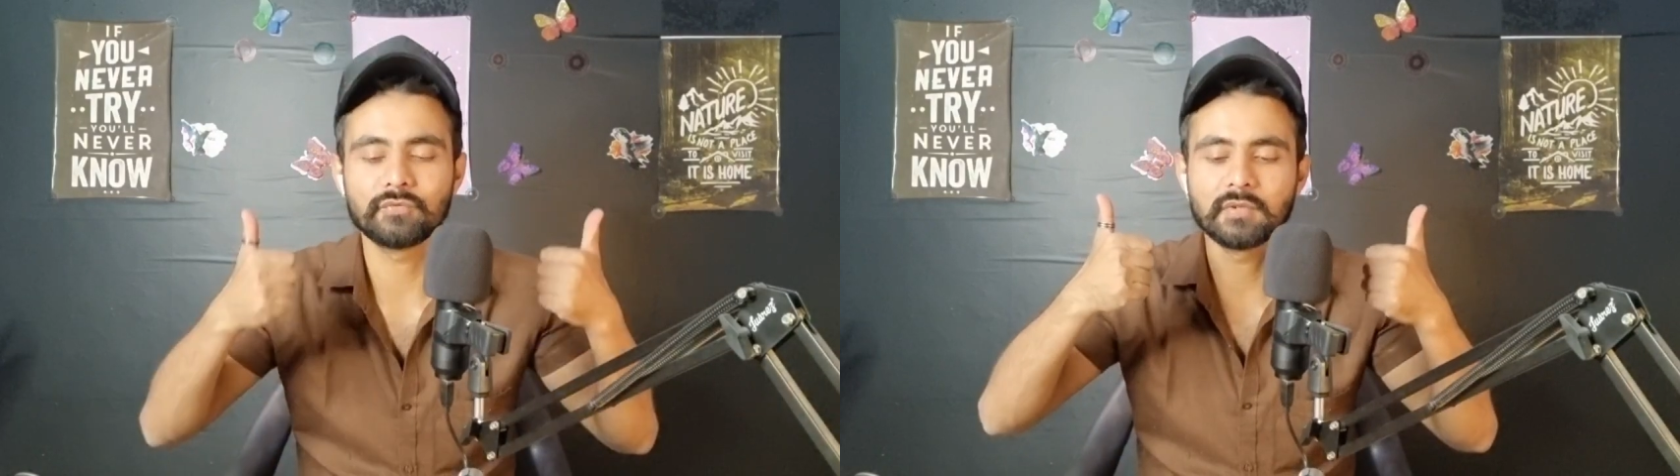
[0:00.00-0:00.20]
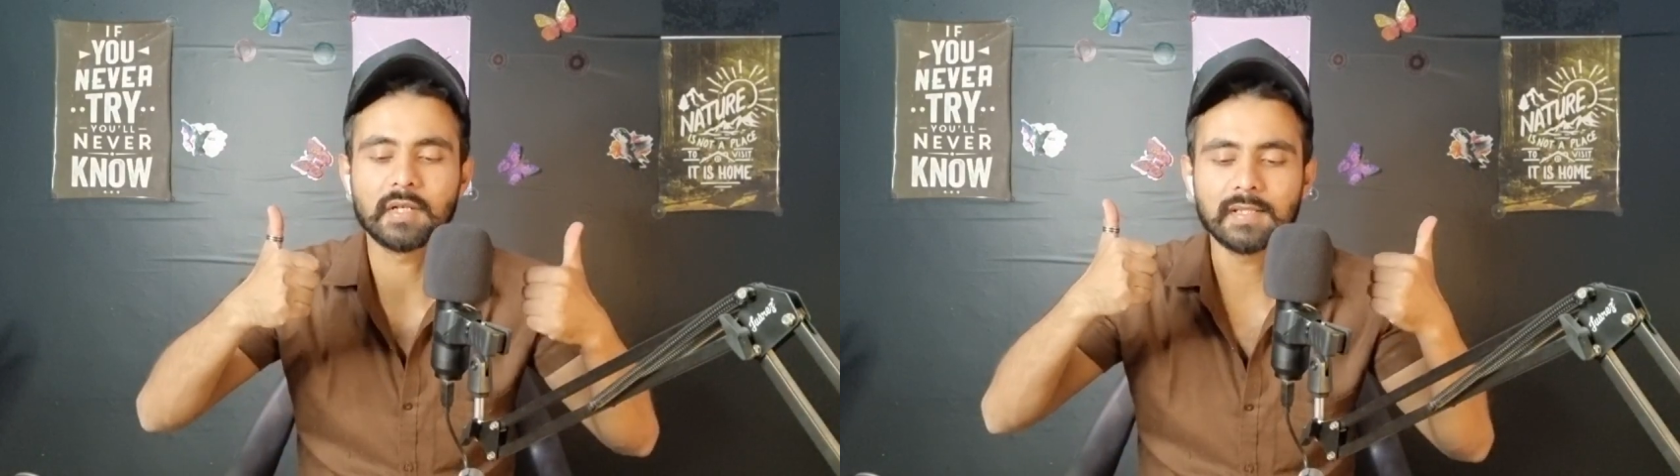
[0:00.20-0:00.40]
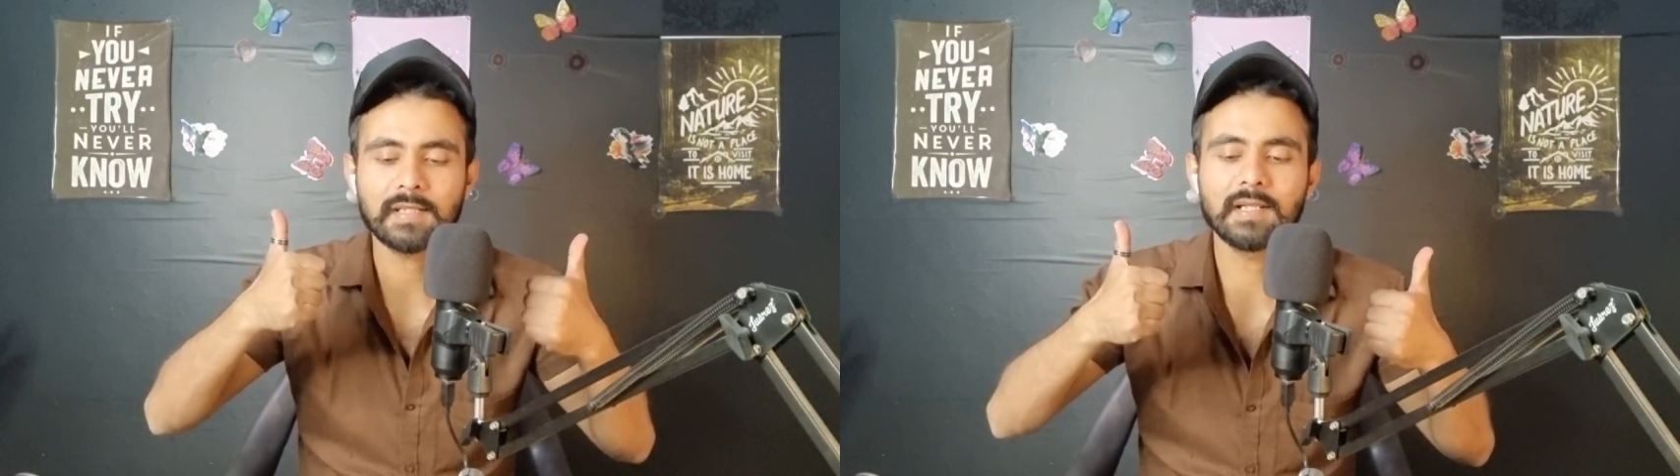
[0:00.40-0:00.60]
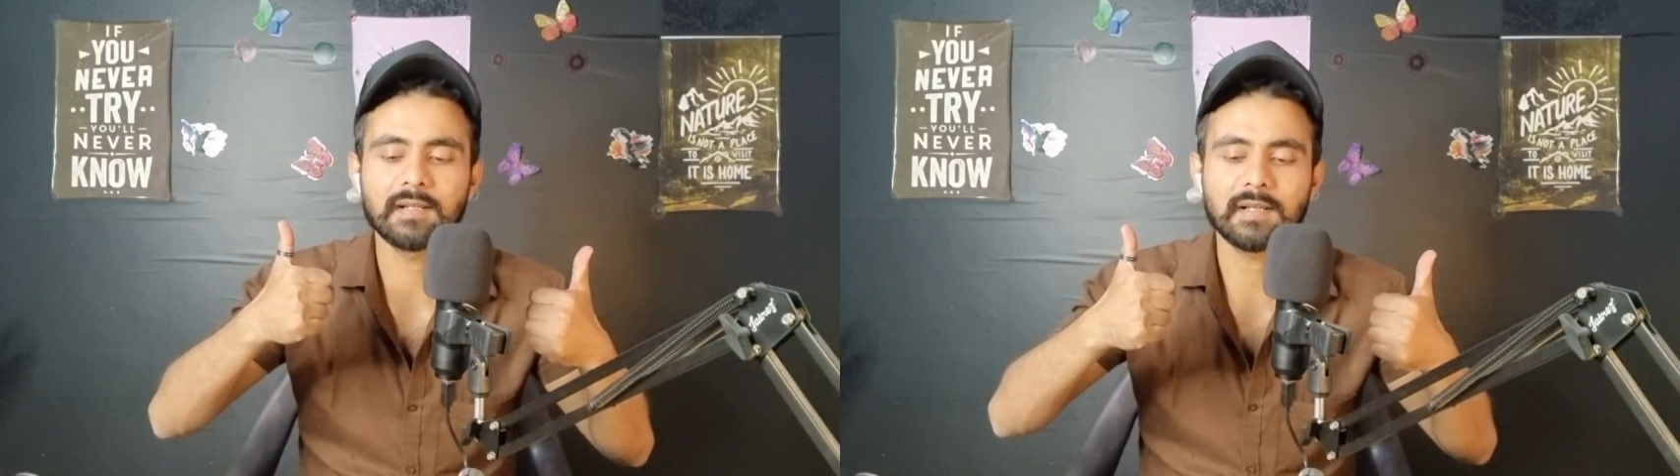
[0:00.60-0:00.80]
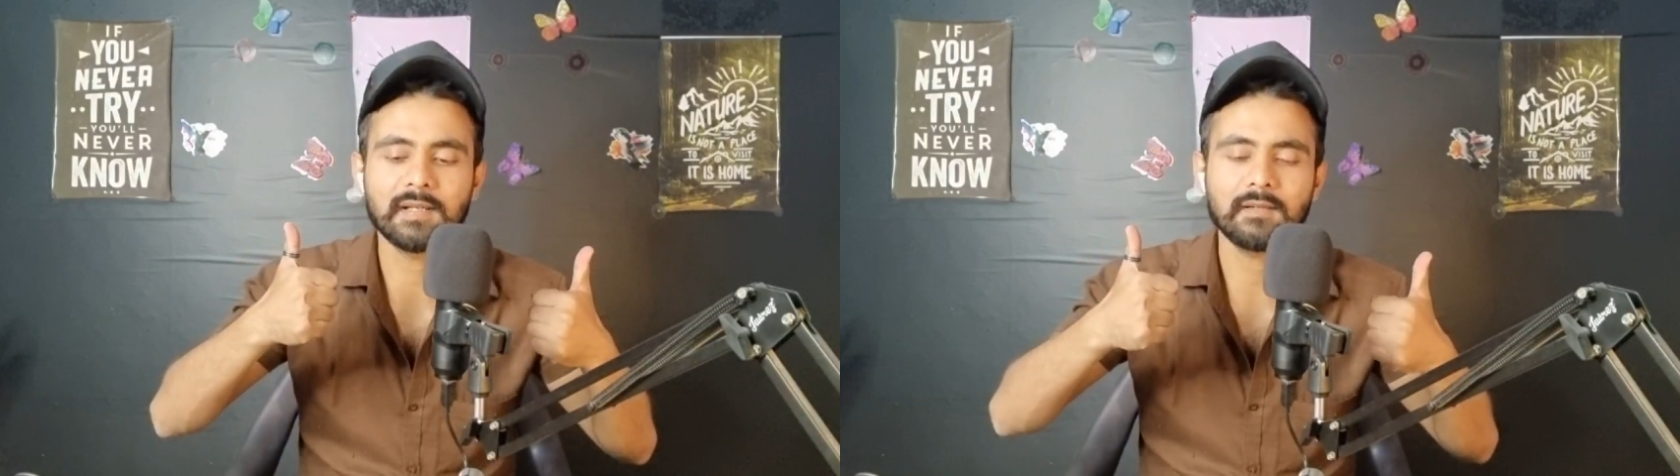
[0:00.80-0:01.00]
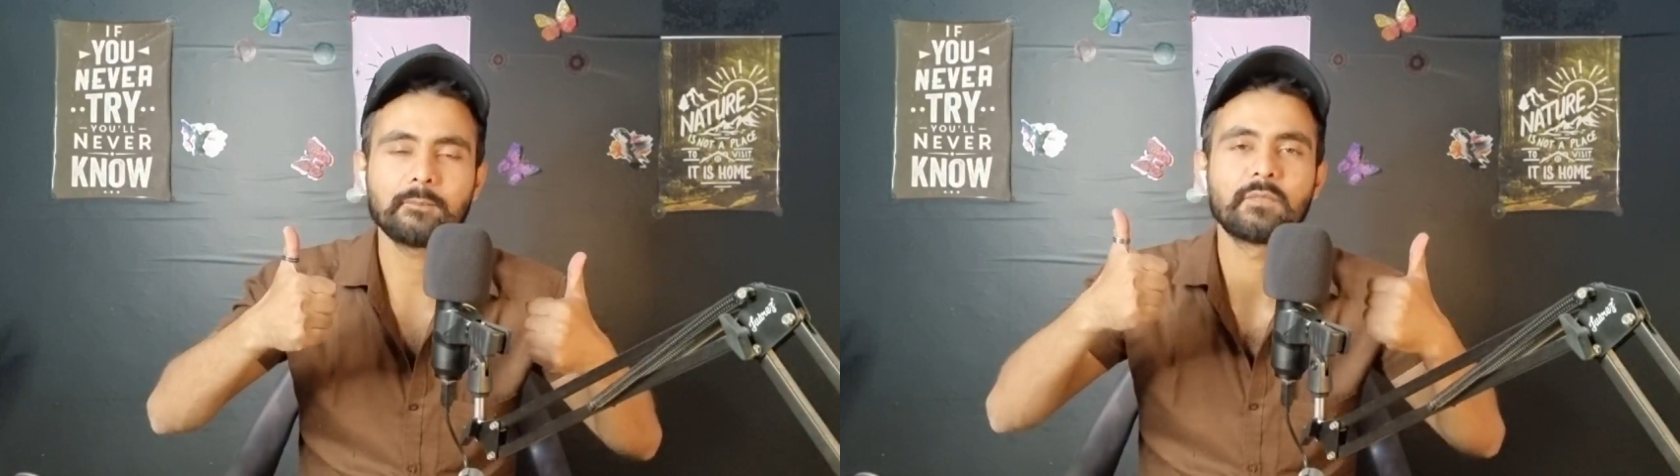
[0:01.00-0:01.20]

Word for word: रिस्क ले रहे हैं